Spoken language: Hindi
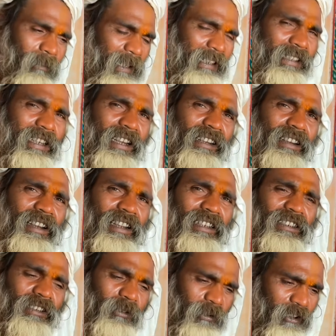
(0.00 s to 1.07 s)
मैया का है
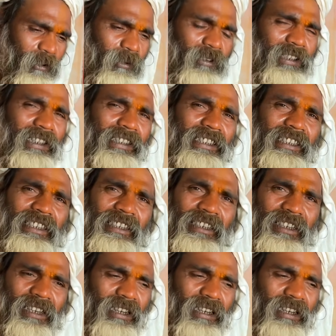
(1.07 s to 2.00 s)
उसी को दे दिए